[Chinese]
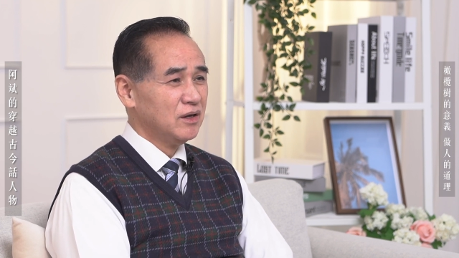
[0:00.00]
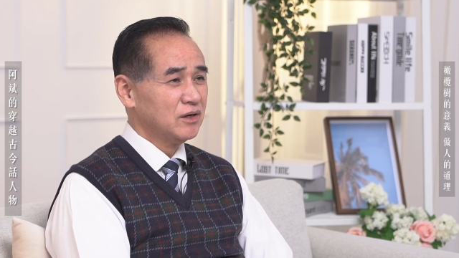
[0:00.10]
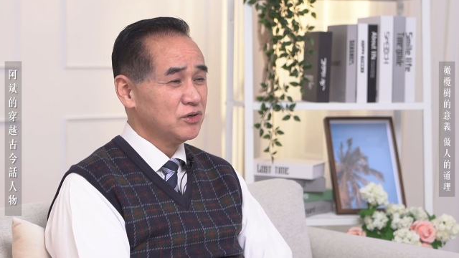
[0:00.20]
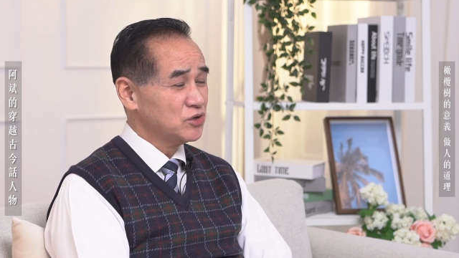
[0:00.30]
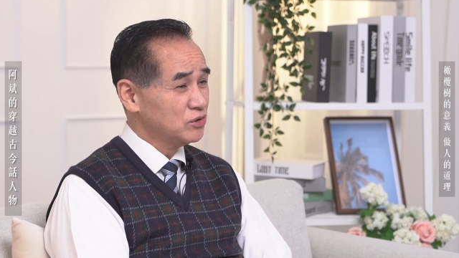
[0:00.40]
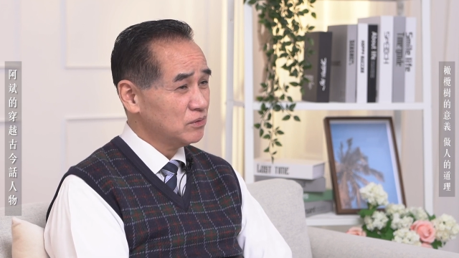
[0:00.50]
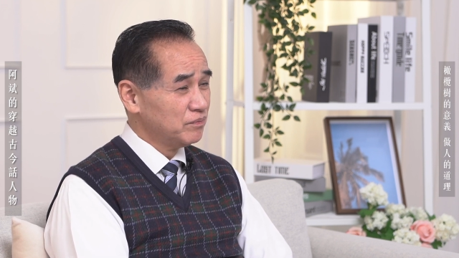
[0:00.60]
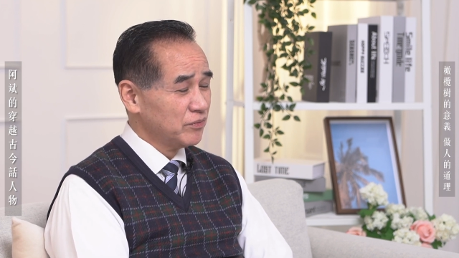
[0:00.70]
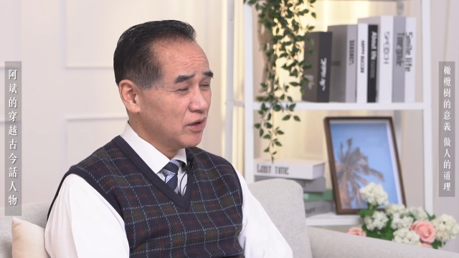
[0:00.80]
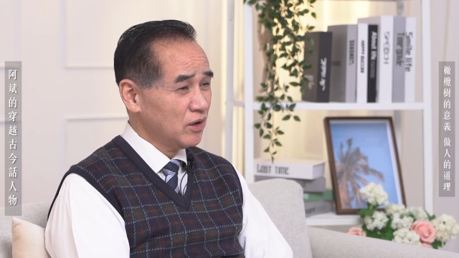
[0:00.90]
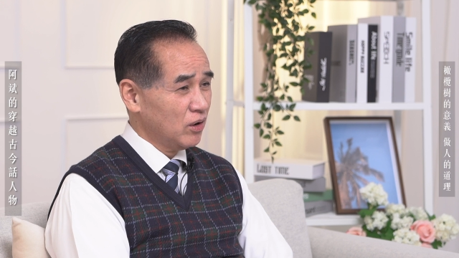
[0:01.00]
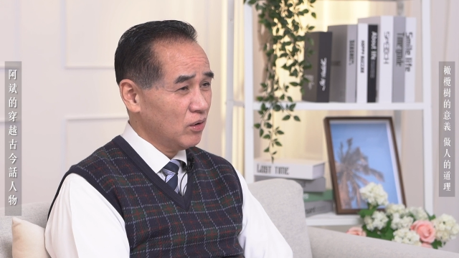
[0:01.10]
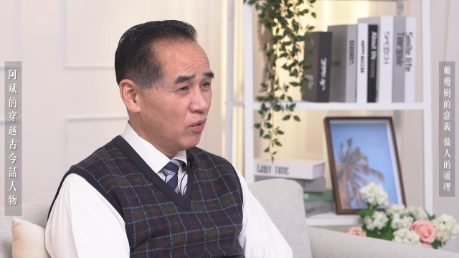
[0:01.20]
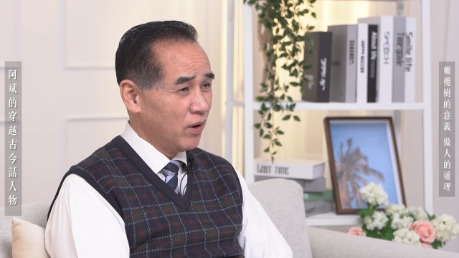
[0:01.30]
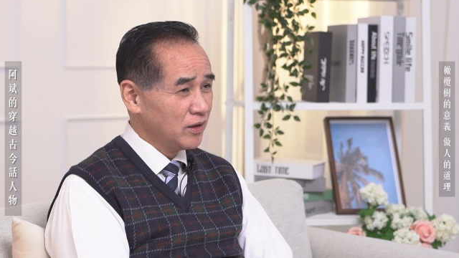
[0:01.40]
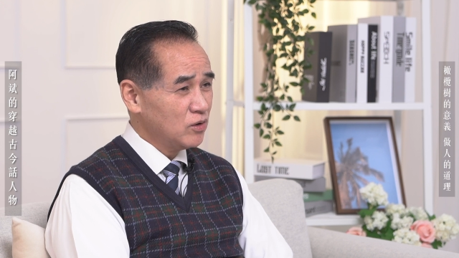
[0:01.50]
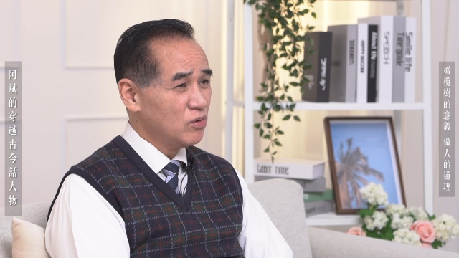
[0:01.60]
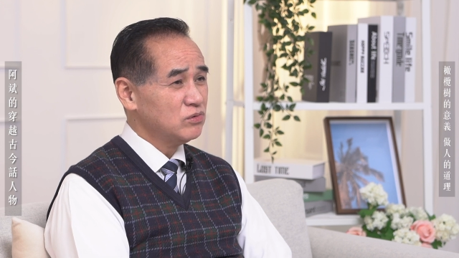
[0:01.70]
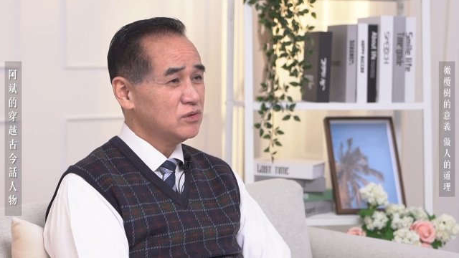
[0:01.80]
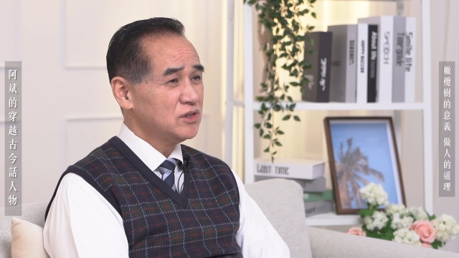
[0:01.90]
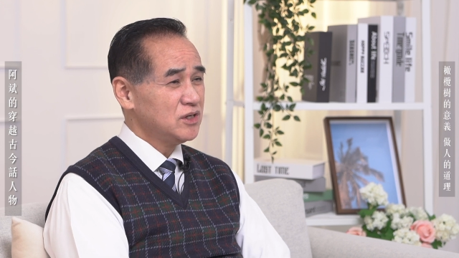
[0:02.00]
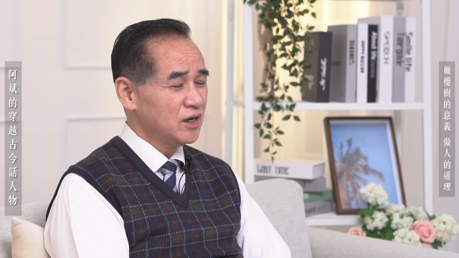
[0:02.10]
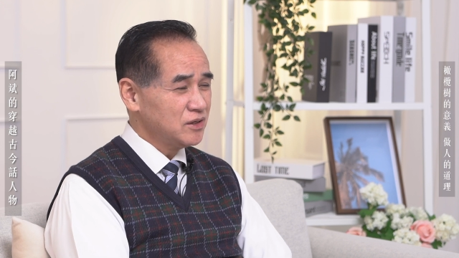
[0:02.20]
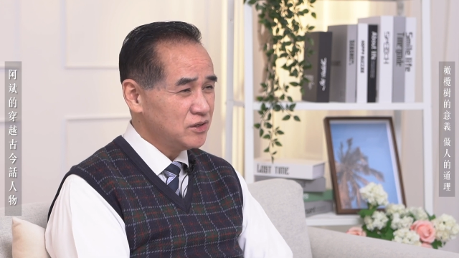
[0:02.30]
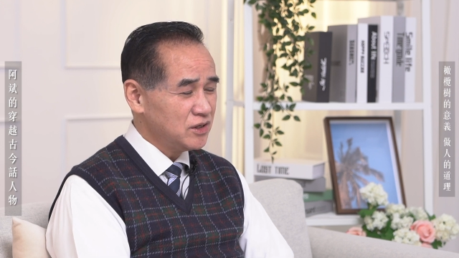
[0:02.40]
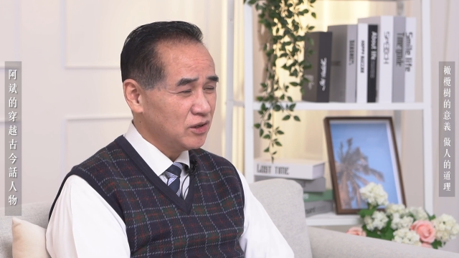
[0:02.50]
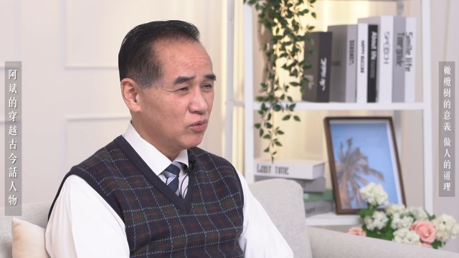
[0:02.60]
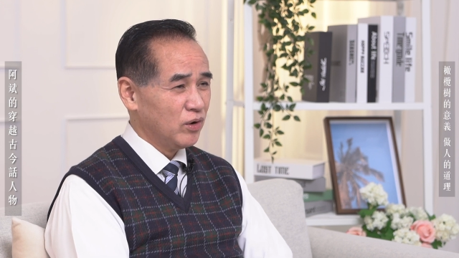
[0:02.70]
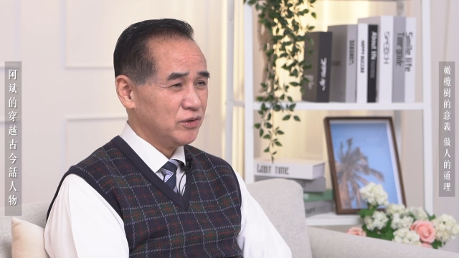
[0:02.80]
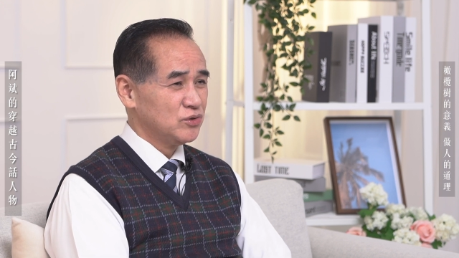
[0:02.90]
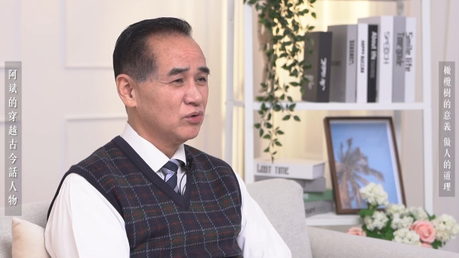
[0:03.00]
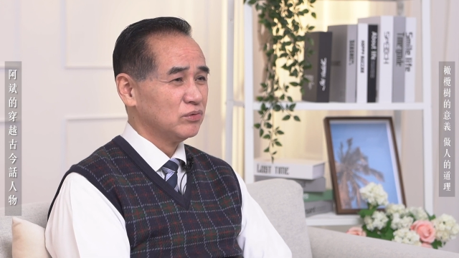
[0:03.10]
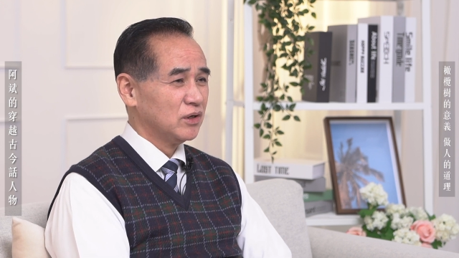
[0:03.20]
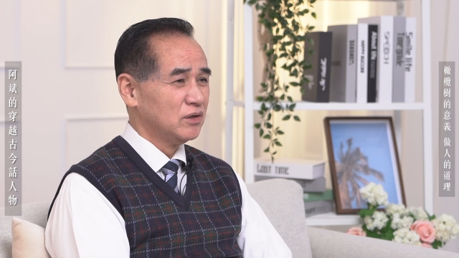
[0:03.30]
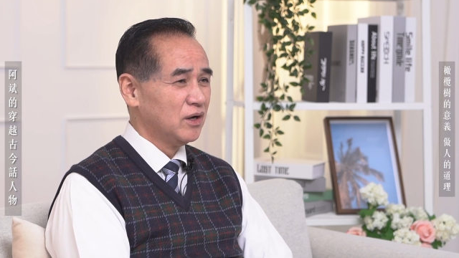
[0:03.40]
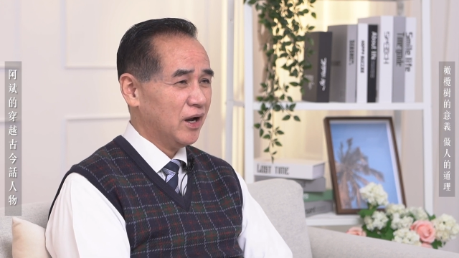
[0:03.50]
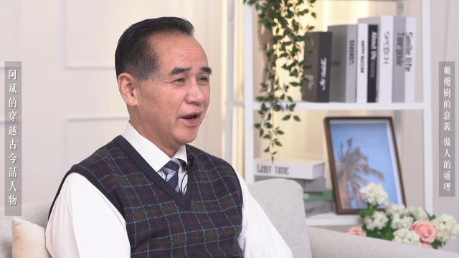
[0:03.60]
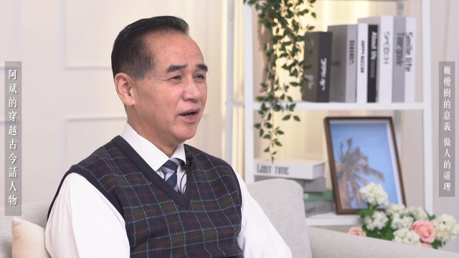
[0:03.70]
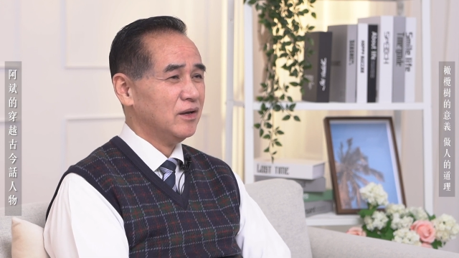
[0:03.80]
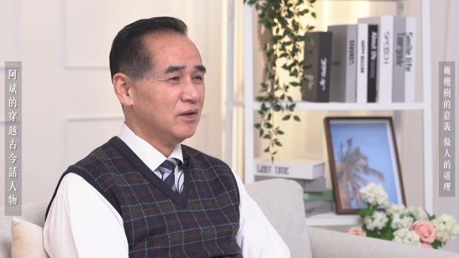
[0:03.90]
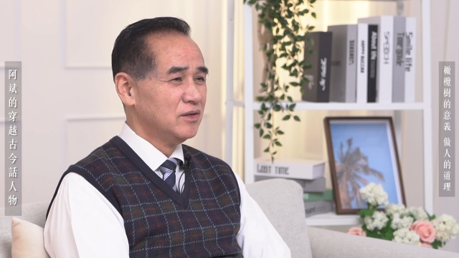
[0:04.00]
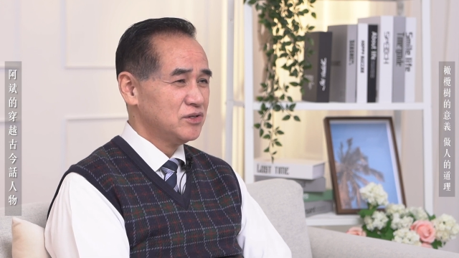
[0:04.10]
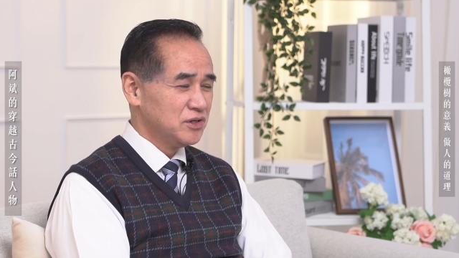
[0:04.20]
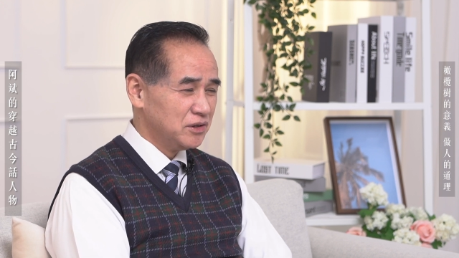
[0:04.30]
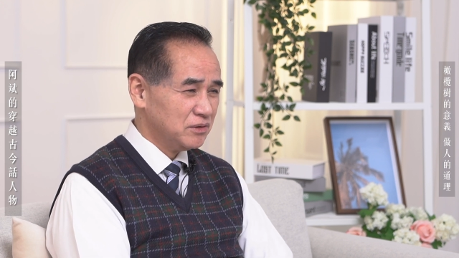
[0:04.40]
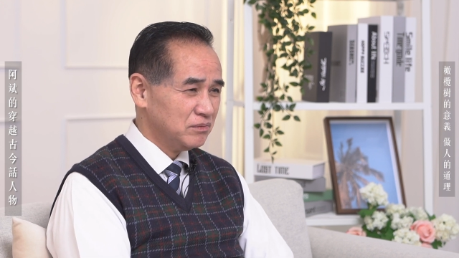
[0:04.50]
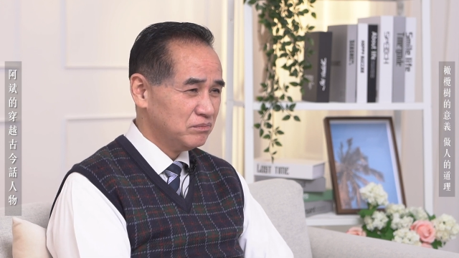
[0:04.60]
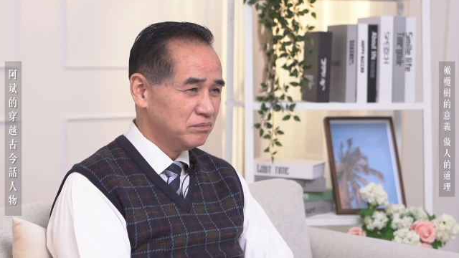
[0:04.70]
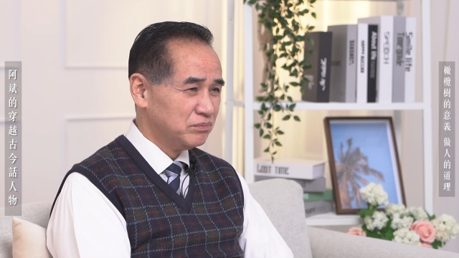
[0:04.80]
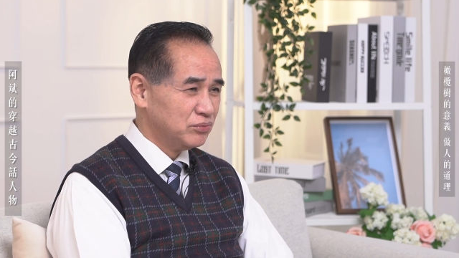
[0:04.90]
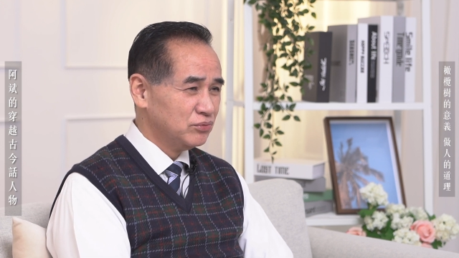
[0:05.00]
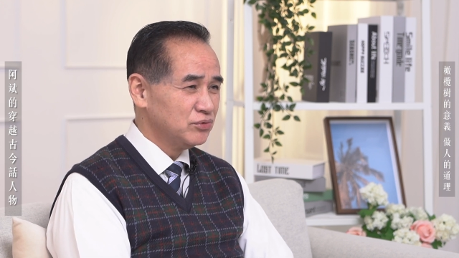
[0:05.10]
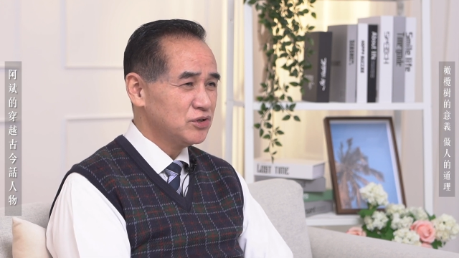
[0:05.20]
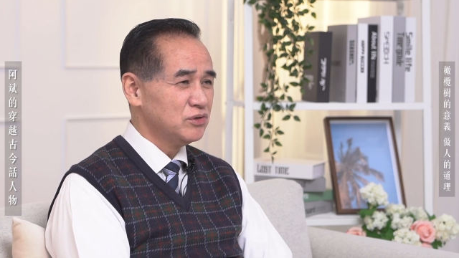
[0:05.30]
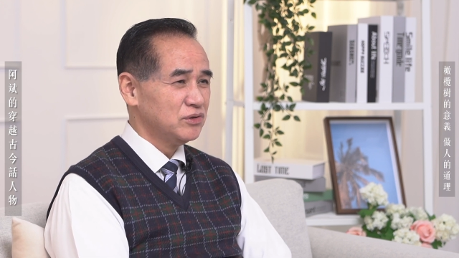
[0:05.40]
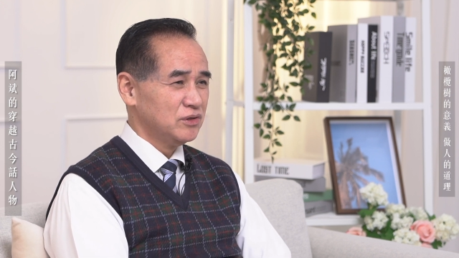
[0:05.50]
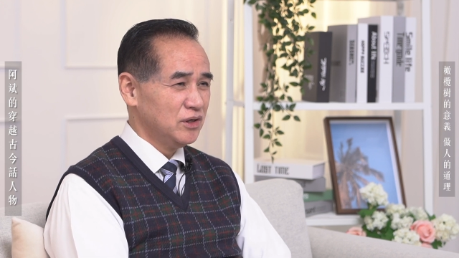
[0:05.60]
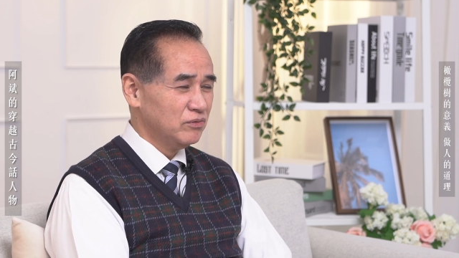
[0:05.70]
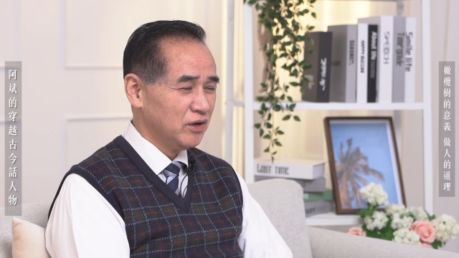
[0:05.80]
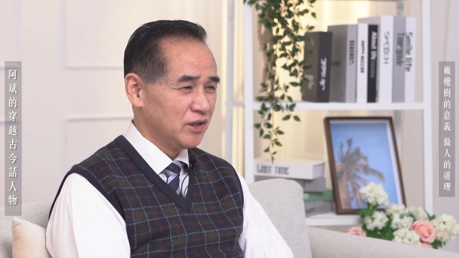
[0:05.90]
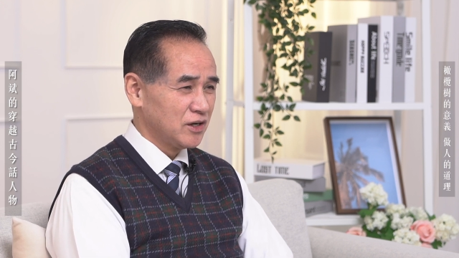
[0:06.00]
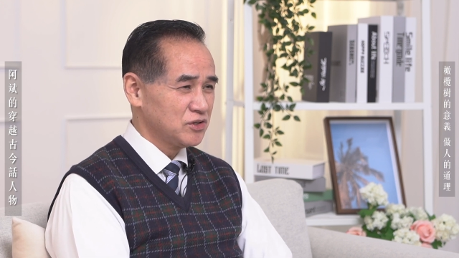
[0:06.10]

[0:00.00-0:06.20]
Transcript: 可是桓公相信管仲的，哎，这不是因为他